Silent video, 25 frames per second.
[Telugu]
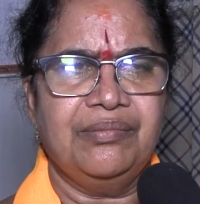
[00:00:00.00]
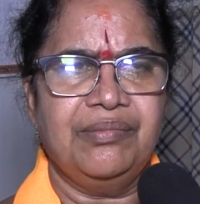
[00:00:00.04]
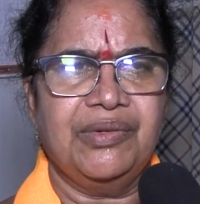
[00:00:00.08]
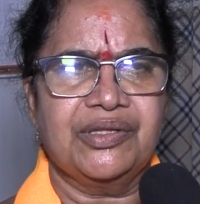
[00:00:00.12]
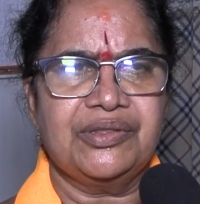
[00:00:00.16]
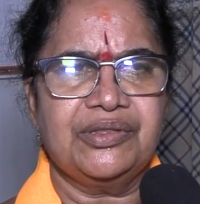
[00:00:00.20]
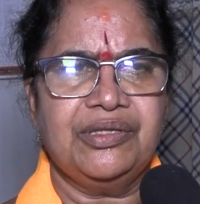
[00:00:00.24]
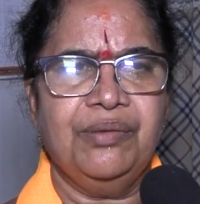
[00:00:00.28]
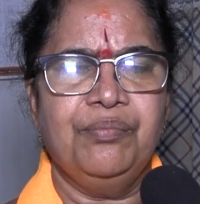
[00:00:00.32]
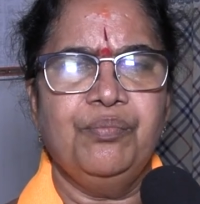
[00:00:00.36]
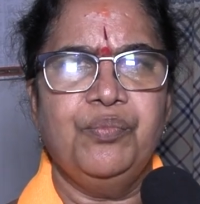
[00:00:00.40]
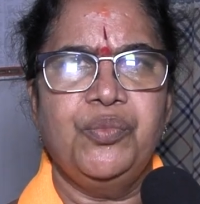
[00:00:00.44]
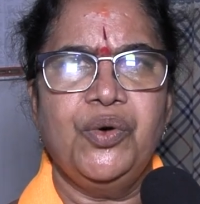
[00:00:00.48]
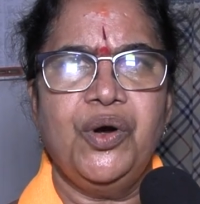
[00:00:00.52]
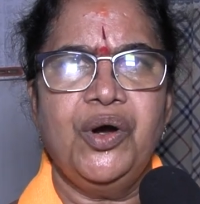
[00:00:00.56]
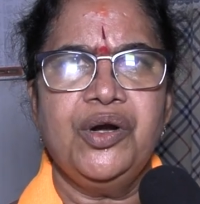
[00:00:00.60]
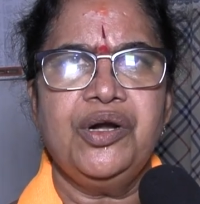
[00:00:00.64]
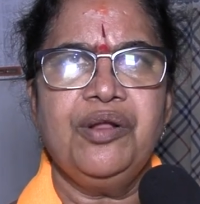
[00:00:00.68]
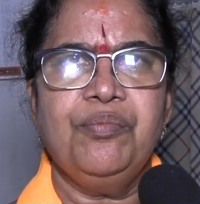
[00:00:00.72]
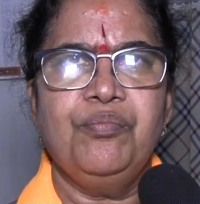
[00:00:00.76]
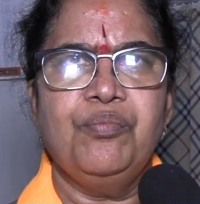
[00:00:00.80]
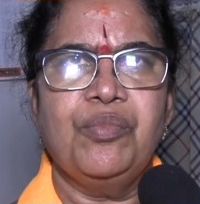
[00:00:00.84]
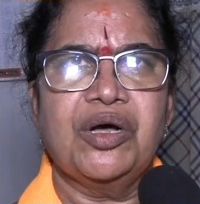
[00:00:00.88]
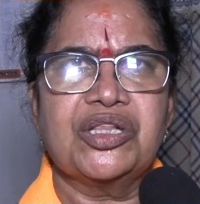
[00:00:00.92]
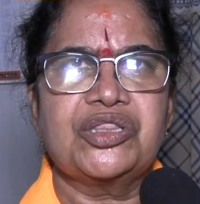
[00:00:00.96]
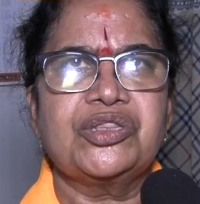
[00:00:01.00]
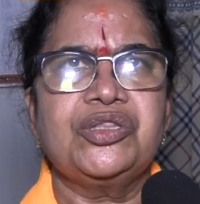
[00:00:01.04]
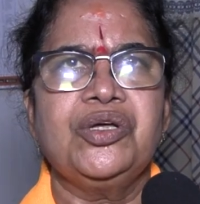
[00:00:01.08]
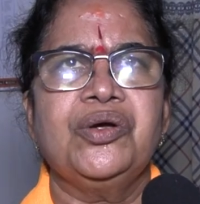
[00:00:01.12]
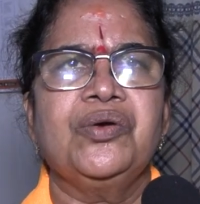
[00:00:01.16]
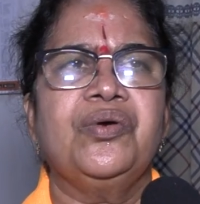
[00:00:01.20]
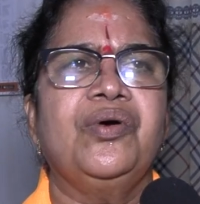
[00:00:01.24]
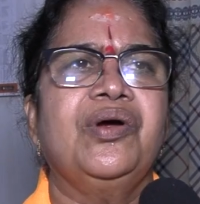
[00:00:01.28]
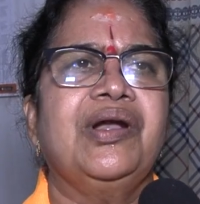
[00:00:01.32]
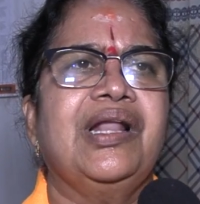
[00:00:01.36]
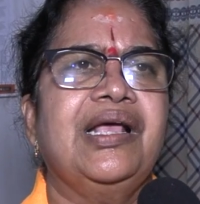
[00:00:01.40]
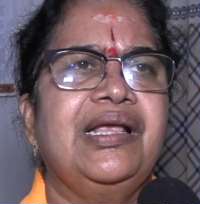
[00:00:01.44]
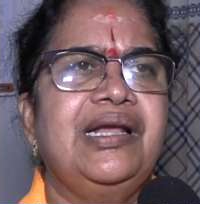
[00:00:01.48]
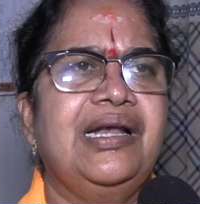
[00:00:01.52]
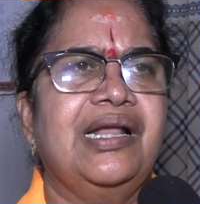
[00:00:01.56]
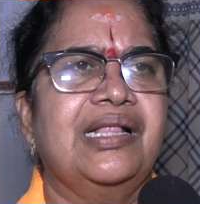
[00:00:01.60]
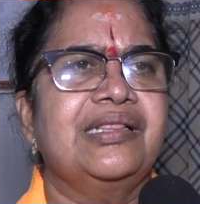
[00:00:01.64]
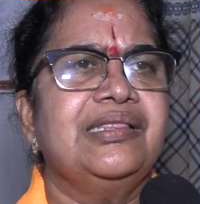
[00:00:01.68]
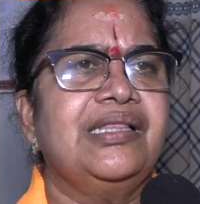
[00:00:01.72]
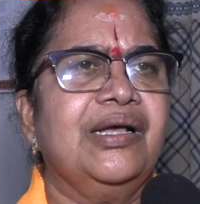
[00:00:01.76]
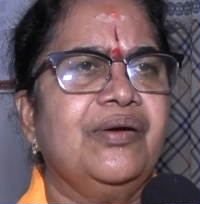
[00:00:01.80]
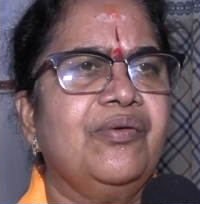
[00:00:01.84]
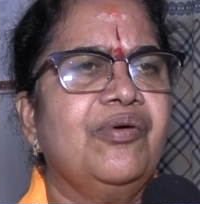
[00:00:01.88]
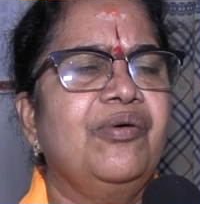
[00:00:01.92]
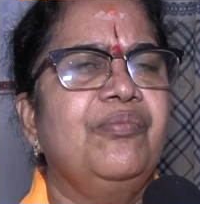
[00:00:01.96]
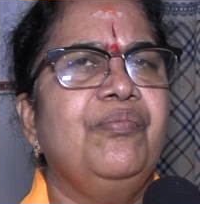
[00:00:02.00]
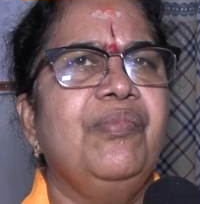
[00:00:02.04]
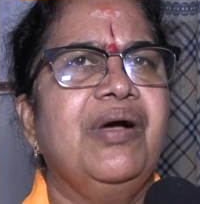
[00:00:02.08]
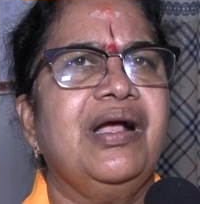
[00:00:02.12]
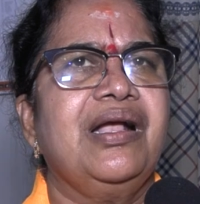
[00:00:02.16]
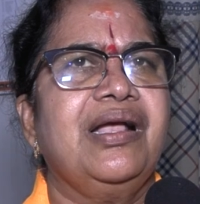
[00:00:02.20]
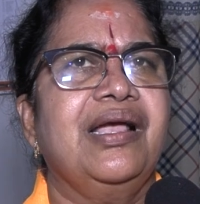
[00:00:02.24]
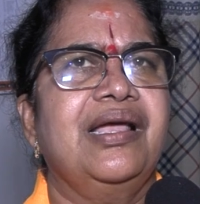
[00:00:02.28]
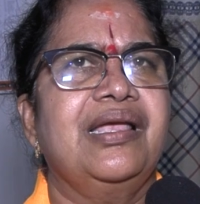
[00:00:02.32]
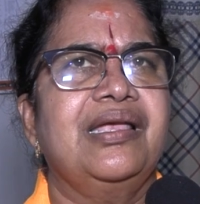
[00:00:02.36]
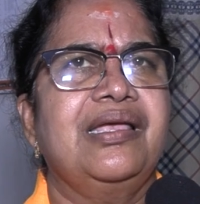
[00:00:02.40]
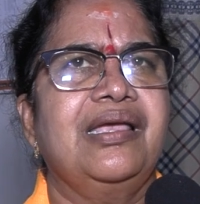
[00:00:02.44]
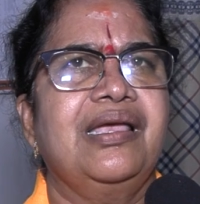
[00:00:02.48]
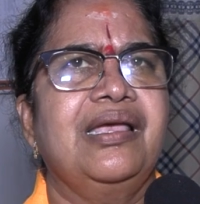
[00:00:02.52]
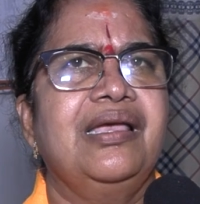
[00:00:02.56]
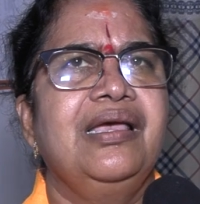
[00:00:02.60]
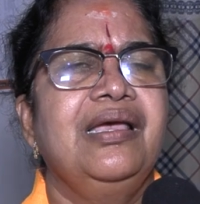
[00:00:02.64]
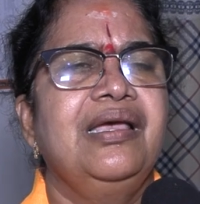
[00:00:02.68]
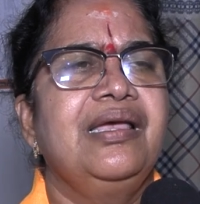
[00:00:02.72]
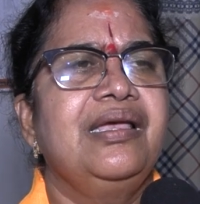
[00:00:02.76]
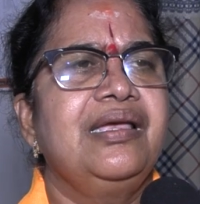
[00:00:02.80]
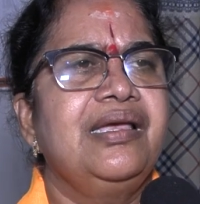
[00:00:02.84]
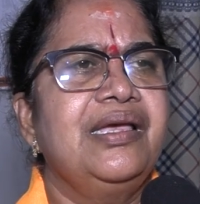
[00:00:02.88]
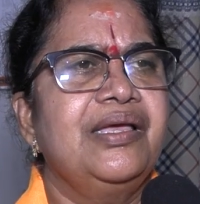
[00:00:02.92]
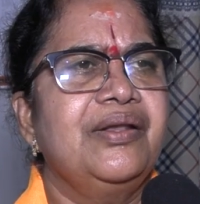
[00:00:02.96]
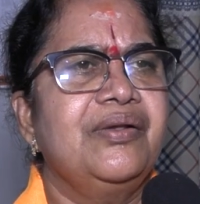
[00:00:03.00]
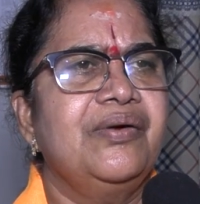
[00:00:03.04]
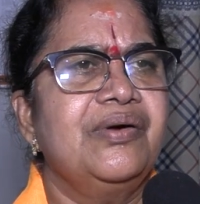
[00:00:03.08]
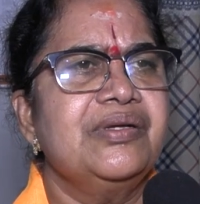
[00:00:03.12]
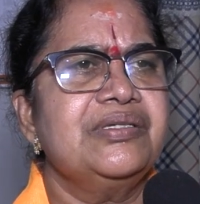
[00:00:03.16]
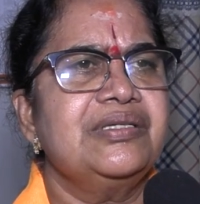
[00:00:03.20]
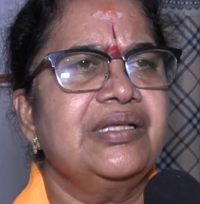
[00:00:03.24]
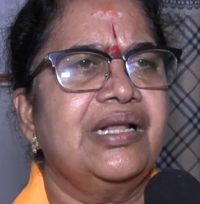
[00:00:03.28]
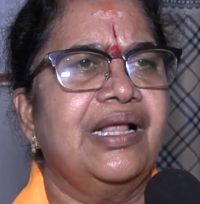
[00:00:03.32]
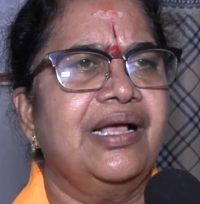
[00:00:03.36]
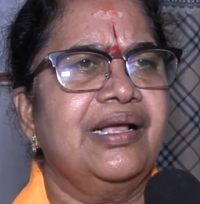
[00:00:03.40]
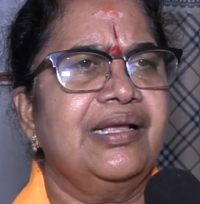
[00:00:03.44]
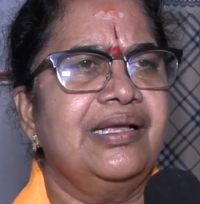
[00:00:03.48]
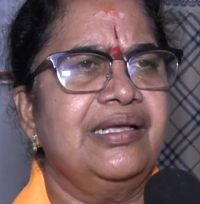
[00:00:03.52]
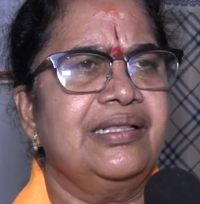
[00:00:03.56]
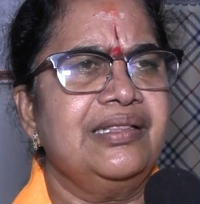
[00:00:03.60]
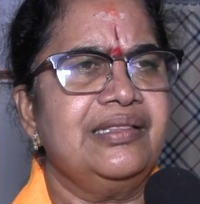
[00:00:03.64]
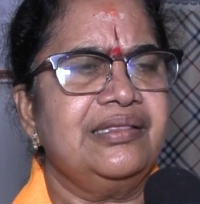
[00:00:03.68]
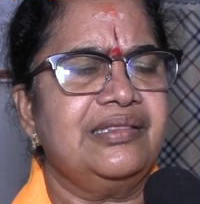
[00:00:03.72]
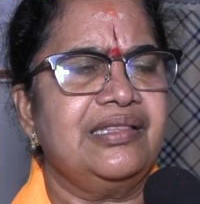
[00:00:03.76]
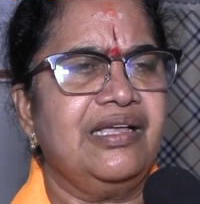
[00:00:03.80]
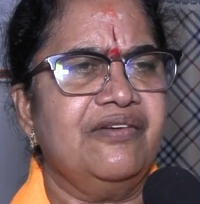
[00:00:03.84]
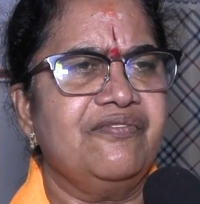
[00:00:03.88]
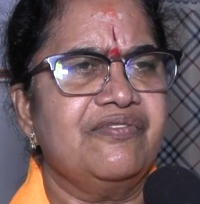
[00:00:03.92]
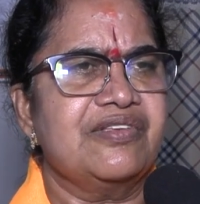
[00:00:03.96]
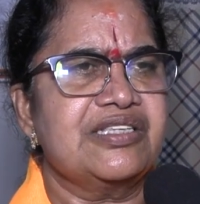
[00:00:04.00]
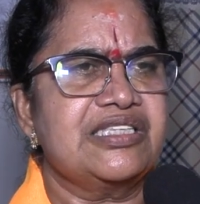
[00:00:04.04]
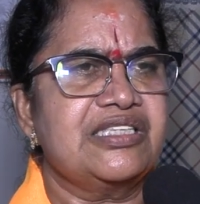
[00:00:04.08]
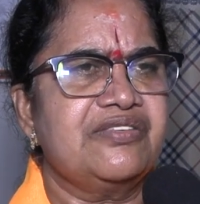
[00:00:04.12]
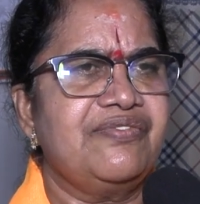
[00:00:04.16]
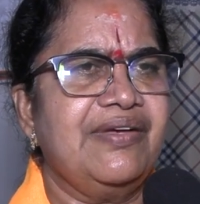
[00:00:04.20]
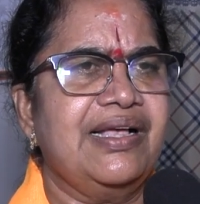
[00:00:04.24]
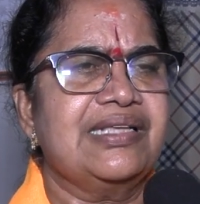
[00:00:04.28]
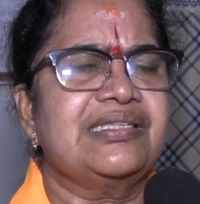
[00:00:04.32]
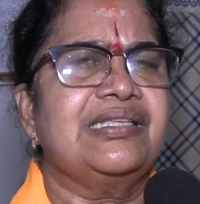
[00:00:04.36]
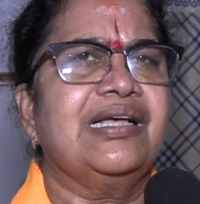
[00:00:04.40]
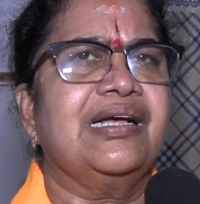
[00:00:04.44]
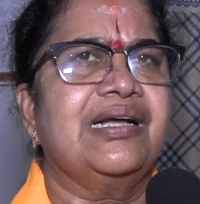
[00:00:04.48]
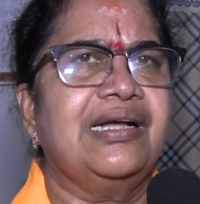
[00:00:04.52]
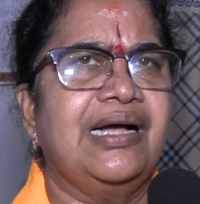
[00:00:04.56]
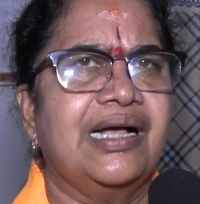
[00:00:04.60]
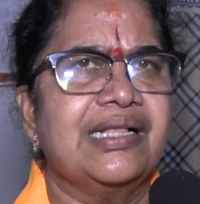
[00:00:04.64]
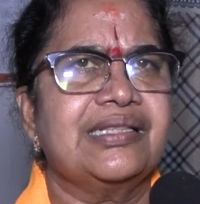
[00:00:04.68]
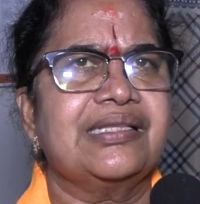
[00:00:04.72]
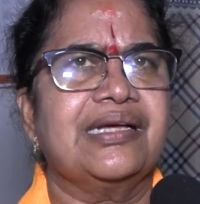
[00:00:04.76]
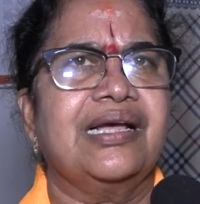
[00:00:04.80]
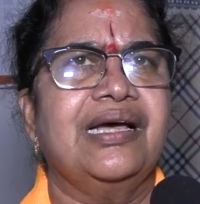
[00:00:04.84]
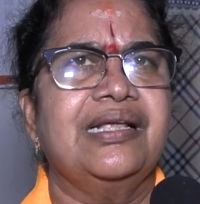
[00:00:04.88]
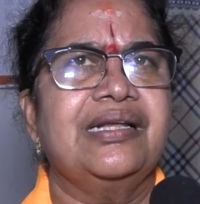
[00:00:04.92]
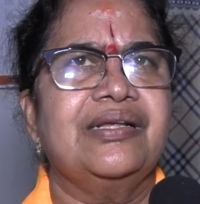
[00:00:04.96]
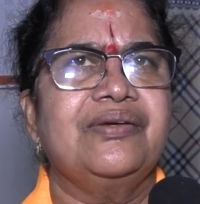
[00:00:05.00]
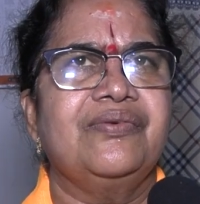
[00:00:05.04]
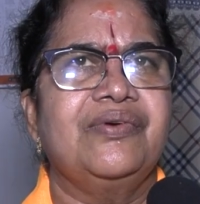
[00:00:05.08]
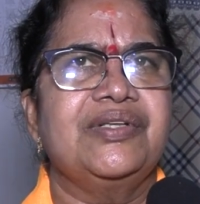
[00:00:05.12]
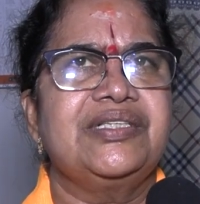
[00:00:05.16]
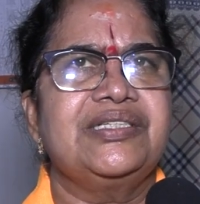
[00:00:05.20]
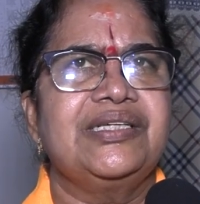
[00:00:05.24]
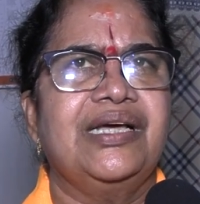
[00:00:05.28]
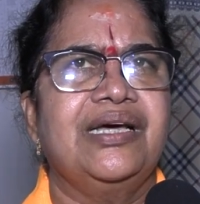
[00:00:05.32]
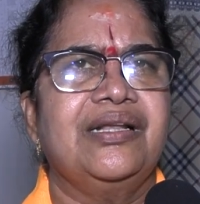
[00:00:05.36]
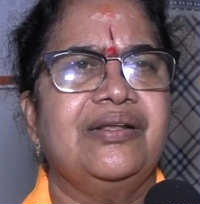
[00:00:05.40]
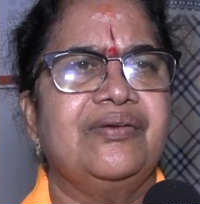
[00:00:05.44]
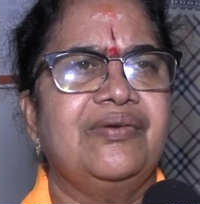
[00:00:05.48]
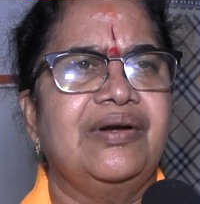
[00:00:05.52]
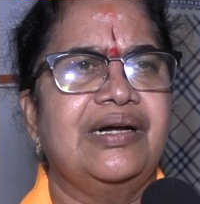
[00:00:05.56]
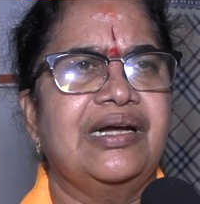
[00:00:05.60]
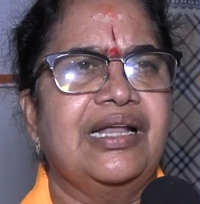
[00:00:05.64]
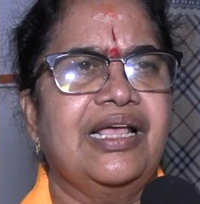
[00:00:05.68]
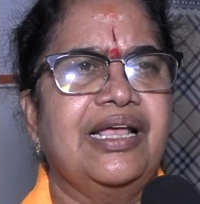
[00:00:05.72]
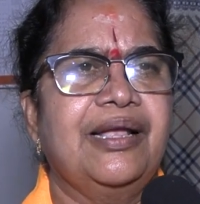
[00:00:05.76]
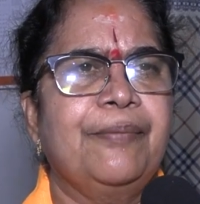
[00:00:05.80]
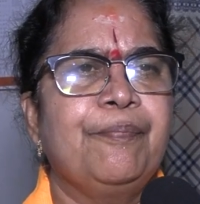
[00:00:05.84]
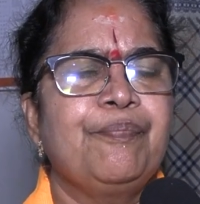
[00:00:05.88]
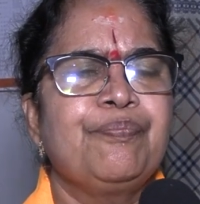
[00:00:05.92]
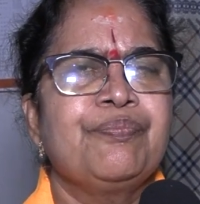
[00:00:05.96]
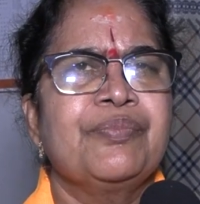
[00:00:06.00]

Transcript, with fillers: మొత్తం బోర్డు మొత్తం కూడా వీళ్ళంతా కుమ్మక్కయ్యి ఈ రోజున ఇంత విశ్వాసఘాతకానికి వచ్చారు అంటే